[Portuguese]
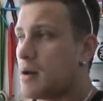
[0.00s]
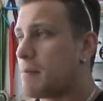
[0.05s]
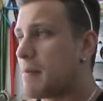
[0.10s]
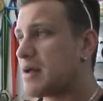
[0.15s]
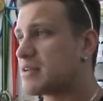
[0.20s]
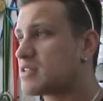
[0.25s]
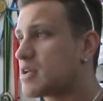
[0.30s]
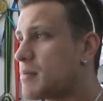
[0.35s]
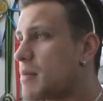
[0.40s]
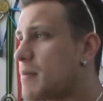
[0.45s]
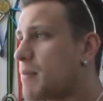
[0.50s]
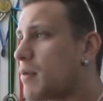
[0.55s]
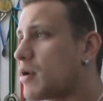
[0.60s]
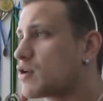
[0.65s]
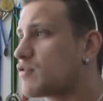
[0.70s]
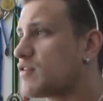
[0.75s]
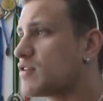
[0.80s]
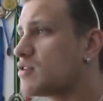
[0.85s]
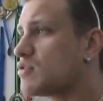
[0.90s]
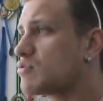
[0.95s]
mas também
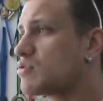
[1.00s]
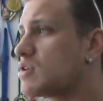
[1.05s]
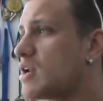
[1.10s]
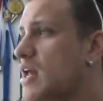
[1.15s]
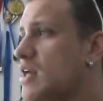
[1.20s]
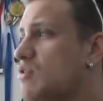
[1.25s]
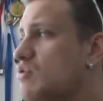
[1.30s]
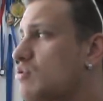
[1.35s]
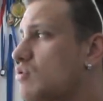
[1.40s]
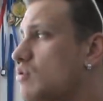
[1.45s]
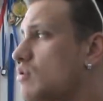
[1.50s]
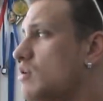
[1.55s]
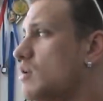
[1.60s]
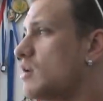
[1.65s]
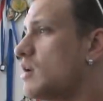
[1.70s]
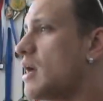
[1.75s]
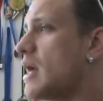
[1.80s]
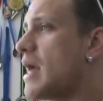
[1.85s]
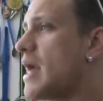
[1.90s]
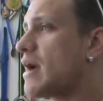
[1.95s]
pode fazer um treino
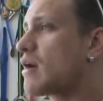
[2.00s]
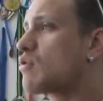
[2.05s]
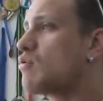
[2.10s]
é,